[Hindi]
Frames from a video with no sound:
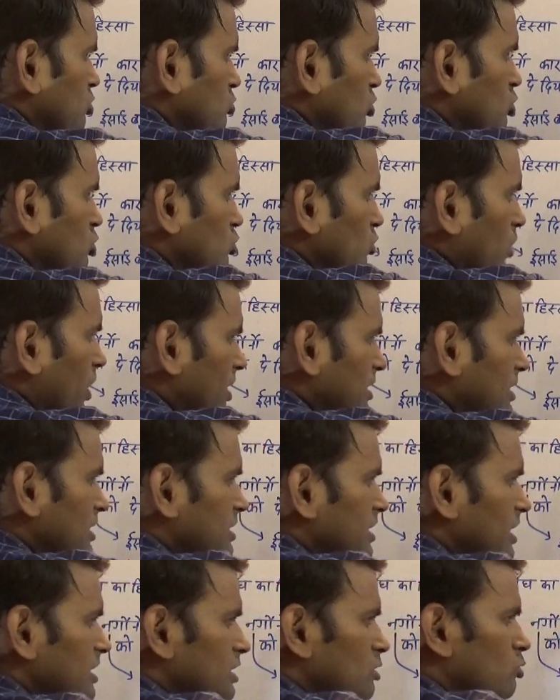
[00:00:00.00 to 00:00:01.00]
इसको स्वायत्त
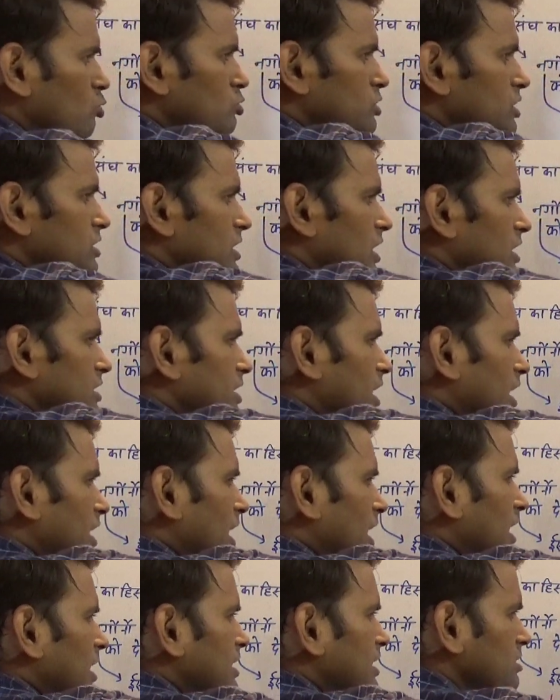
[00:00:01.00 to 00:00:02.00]
क्षेत्र घोषित कर दिया
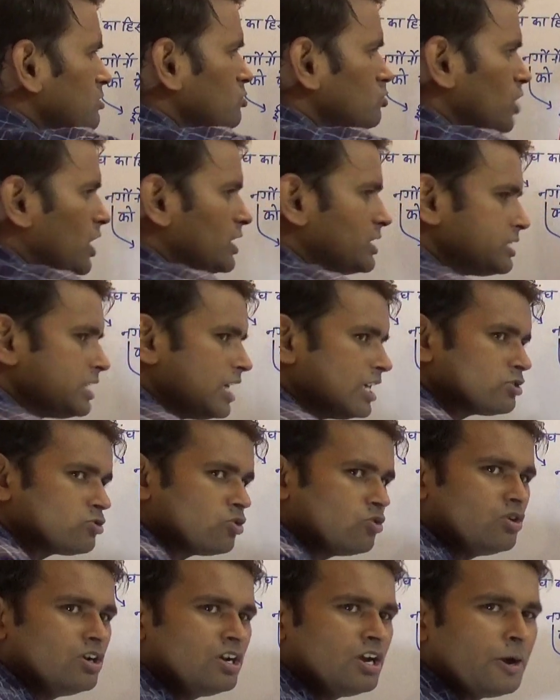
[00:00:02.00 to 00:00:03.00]
गया लेकिन स्वायत्तता
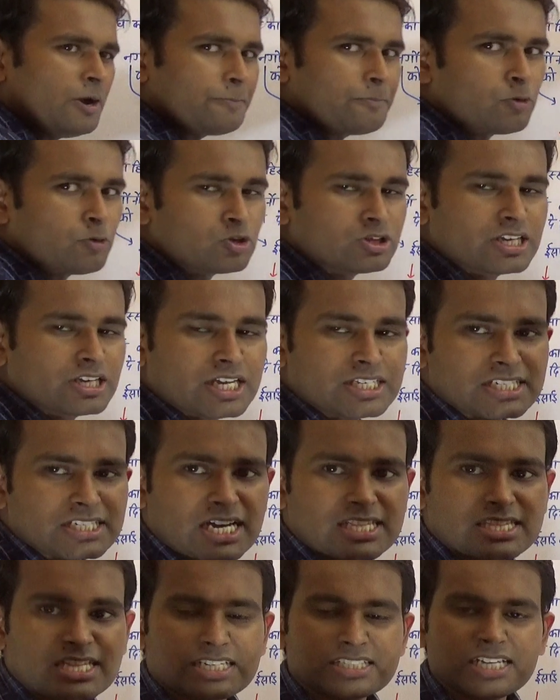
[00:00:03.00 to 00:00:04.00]
इसको पूर्ण देश
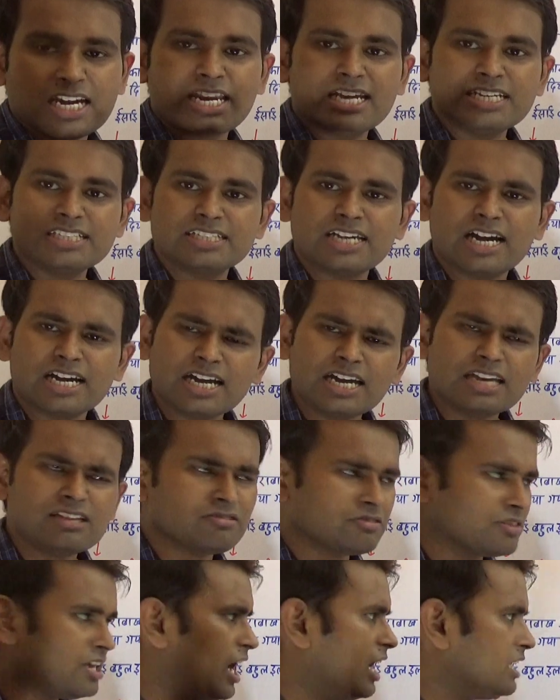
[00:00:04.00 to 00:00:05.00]
का दर्जा नहीं दिया गया
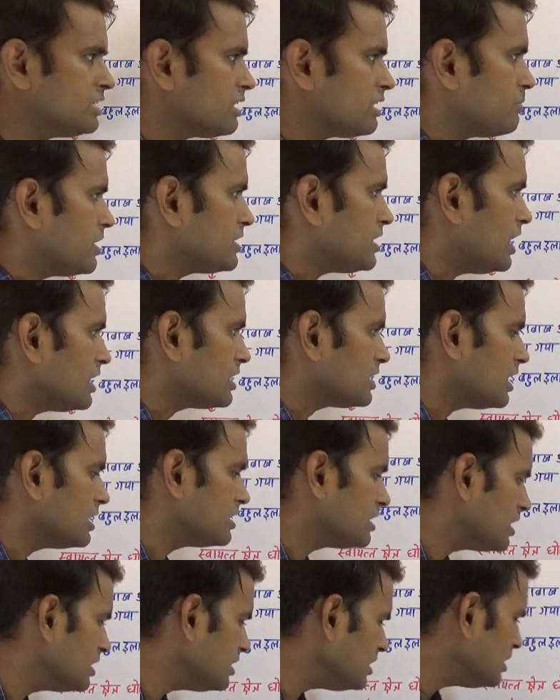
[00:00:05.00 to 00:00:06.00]
था अजरबैजान के
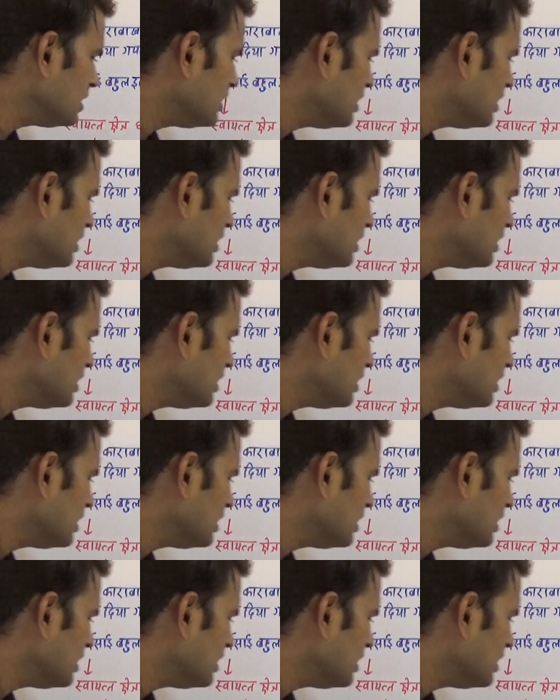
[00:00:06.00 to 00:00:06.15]
अंडर ही